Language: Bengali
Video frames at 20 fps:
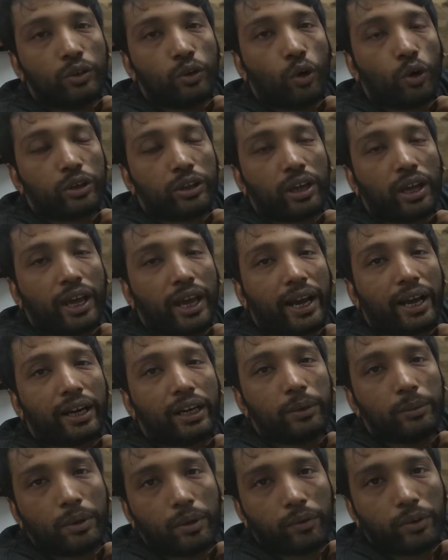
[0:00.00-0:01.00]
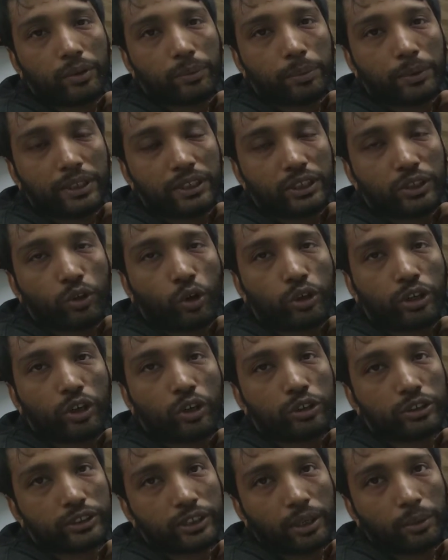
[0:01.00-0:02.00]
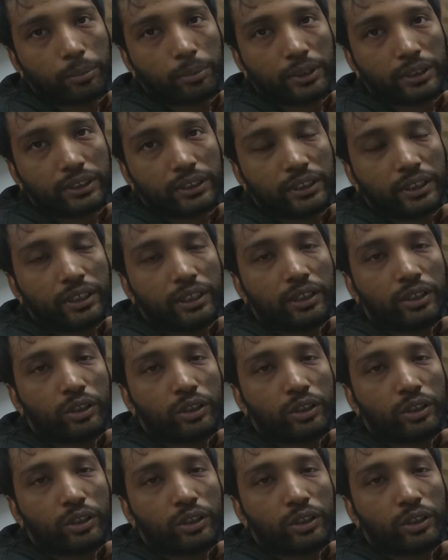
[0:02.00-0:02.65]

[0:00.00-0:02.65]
নটা একাডেমি অ্যাওয়ার্ড পেয়েছে নটা অস্কার পেয়েছে